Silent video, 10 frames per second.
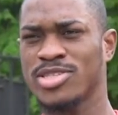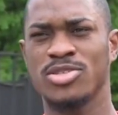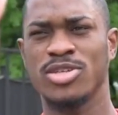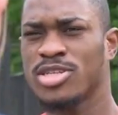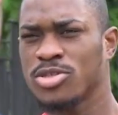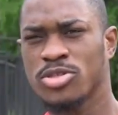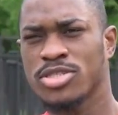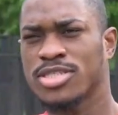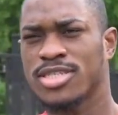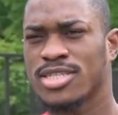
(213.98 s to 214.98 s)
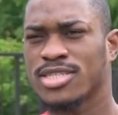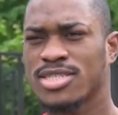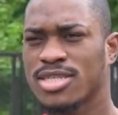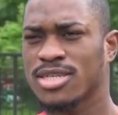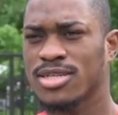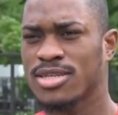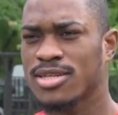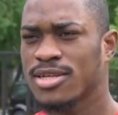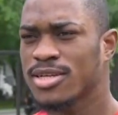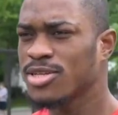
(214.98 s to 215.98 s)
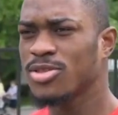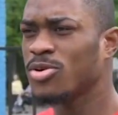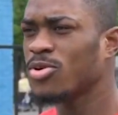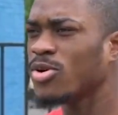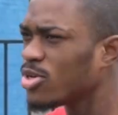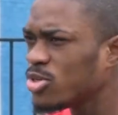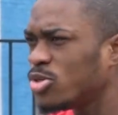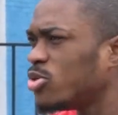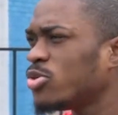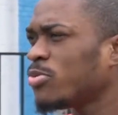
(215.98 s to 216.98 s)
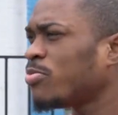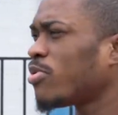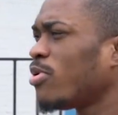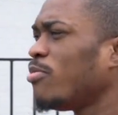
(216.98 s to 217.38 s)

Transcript: agar apabila ada suatu peristiwa yang tidak